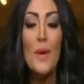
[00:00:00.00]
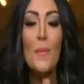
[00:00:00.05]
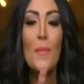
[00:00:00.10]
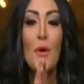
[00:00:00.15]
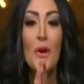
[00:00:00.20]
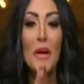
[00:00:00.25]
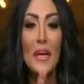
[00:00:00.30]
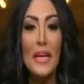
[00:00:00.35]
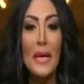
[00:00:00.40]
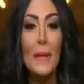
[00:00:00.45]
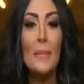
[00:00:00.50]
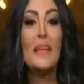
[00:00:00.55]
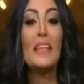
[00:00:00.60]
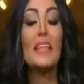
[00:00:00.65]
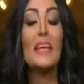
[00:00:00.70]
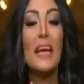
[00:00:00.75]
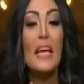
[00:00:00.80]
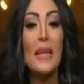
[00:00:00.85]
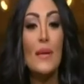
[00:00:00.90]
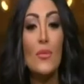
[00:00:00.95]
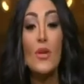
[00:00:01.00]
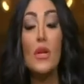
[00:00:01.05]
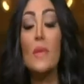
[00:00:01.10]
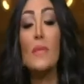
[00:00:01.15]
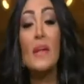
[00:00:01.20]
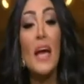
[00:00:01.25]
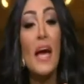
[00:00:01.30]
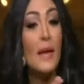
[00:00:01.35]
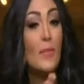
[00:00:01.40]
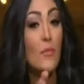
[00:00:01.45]
ممكن كمان تكلمونا
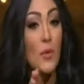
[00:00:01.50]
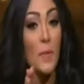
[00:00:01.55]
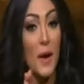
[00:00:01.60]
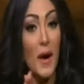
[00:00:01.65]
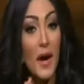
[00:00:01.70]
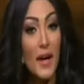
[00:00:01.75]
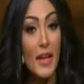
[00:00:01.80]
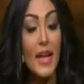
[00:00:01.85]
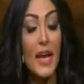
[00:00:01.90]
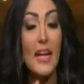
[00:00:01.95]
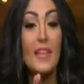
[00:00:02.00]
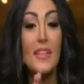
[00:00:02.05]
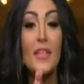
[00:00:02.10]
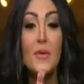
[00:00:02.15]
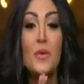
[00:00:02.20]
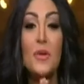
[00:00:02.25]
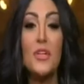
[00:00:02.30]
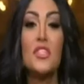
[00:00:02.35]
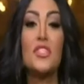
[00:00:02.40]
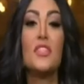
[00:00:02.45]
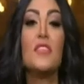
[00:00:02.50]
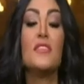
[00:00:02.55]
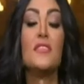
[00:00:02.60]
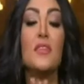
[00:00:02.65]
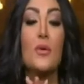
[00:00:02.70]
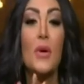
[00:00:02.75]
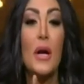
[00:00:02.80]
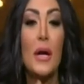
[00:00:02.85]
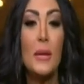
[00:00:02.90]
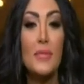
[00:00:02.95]
من اي موبايل على
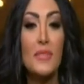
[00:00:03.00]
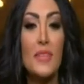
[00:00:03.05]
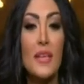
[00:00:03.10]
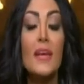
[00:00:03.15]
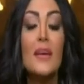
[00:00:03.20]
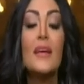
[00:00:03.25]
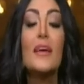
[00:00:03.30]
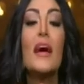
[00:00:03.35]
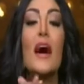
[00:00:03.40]
2205